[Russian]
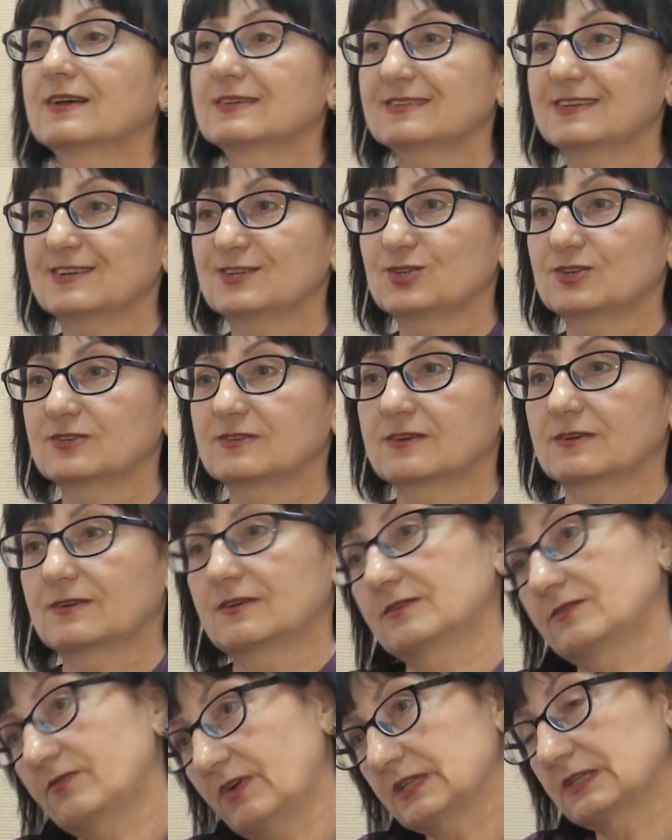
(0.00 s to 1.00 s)
значит
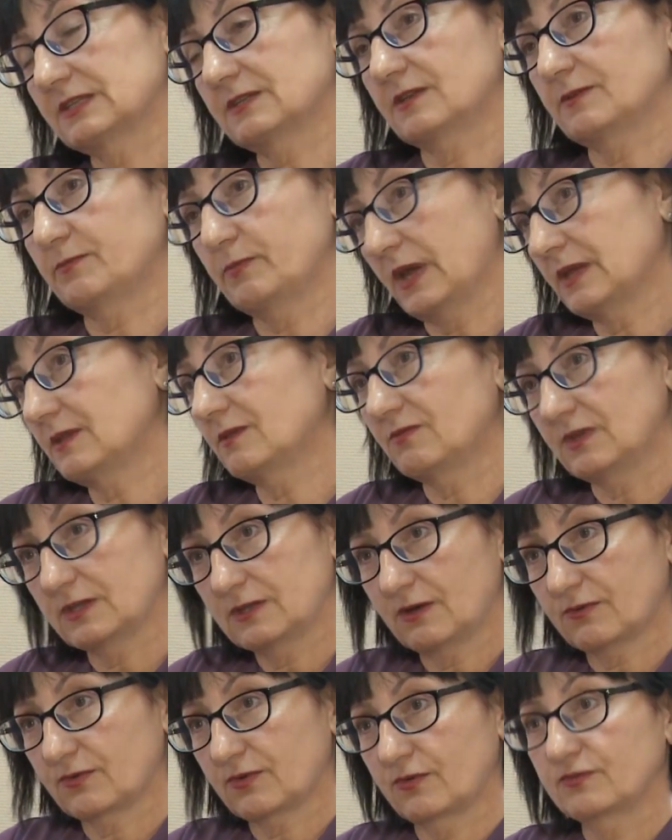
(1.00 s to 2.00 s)
25
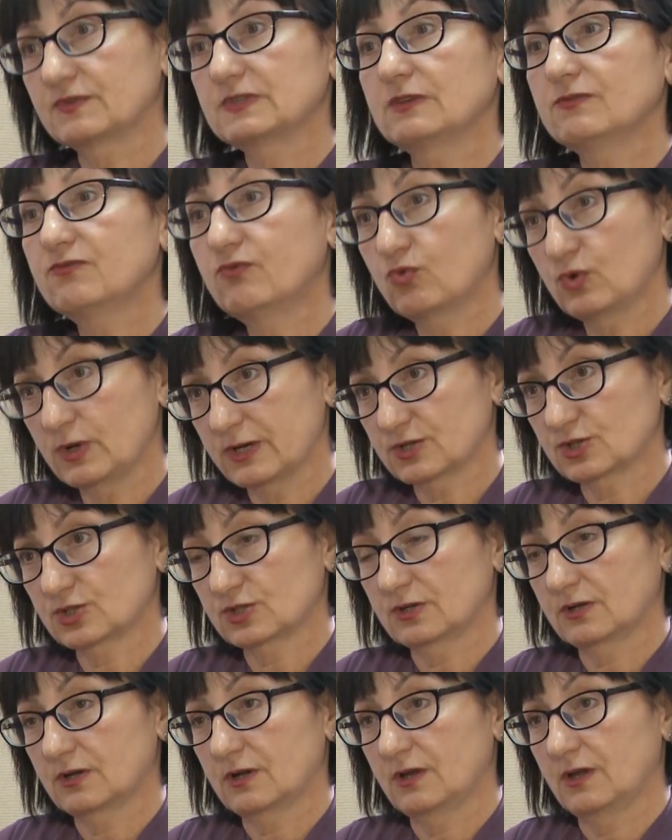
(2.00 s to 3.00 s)
видов всего лишь.